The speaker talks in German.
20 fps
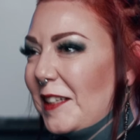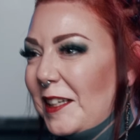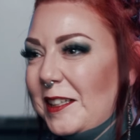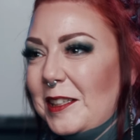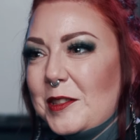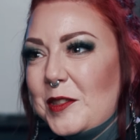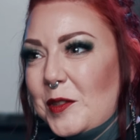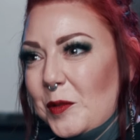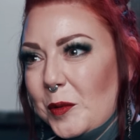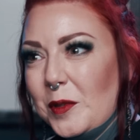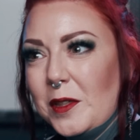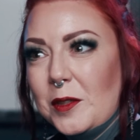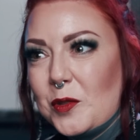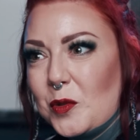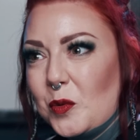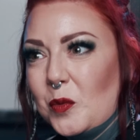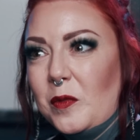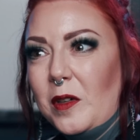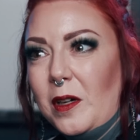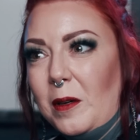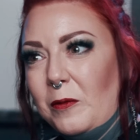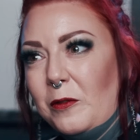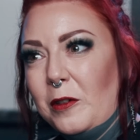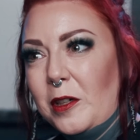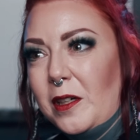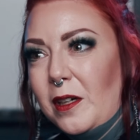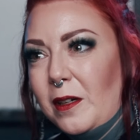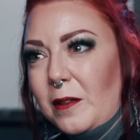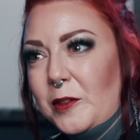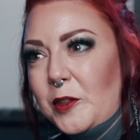Die Relation dazu war
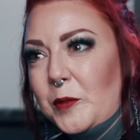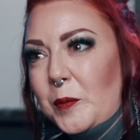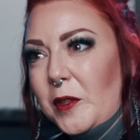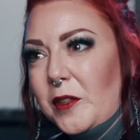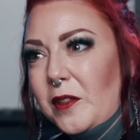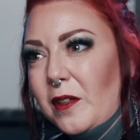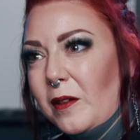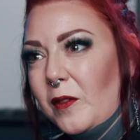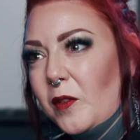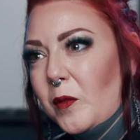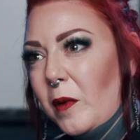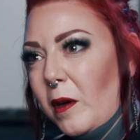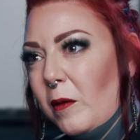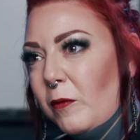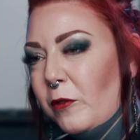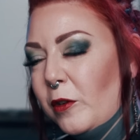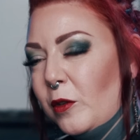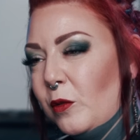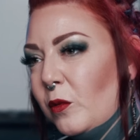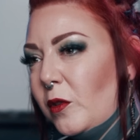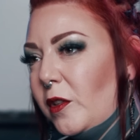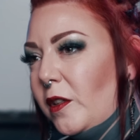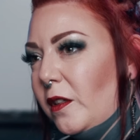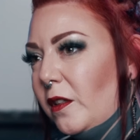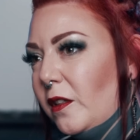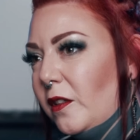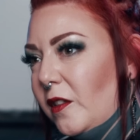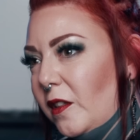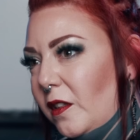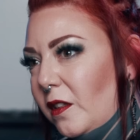einfach gar nicht mehr da. Es war einfach nur die
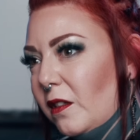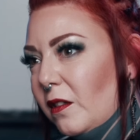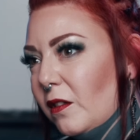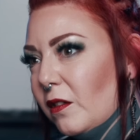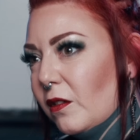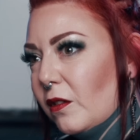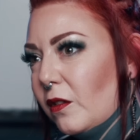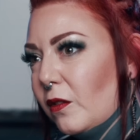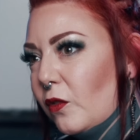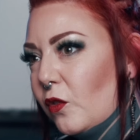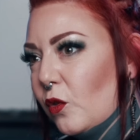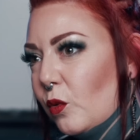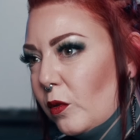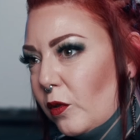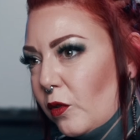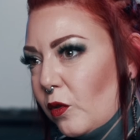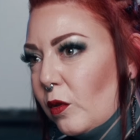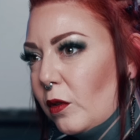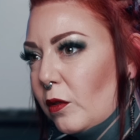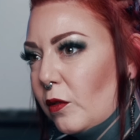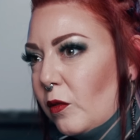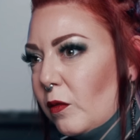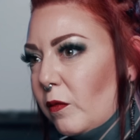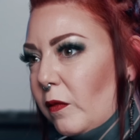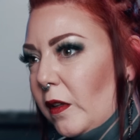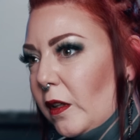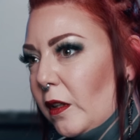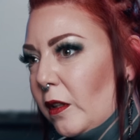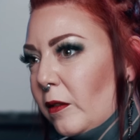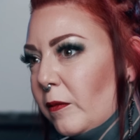Idee, äh, so entsorgt
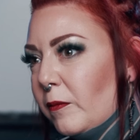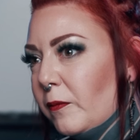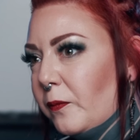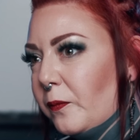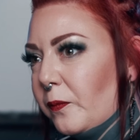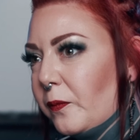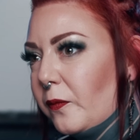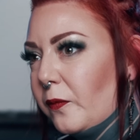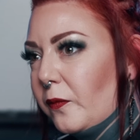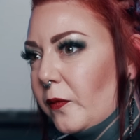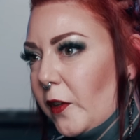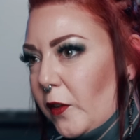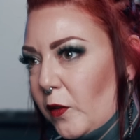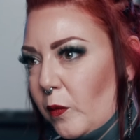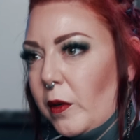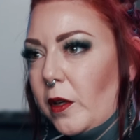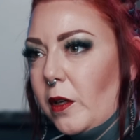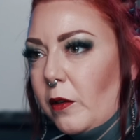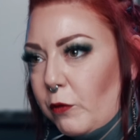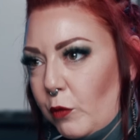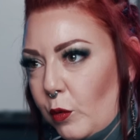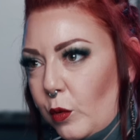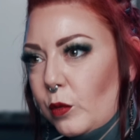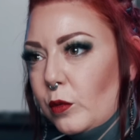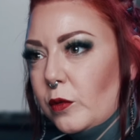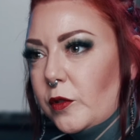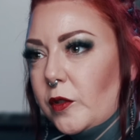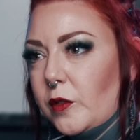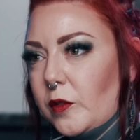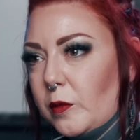zu werden. Das war der
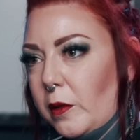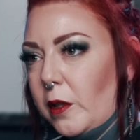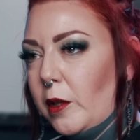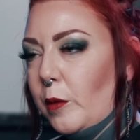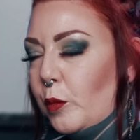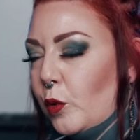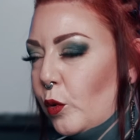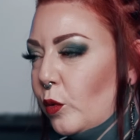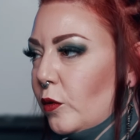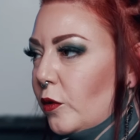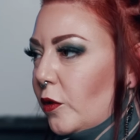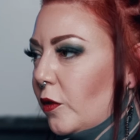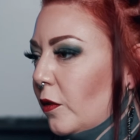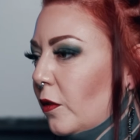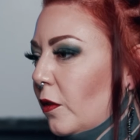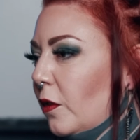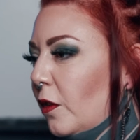Fokus, das war der Punkt.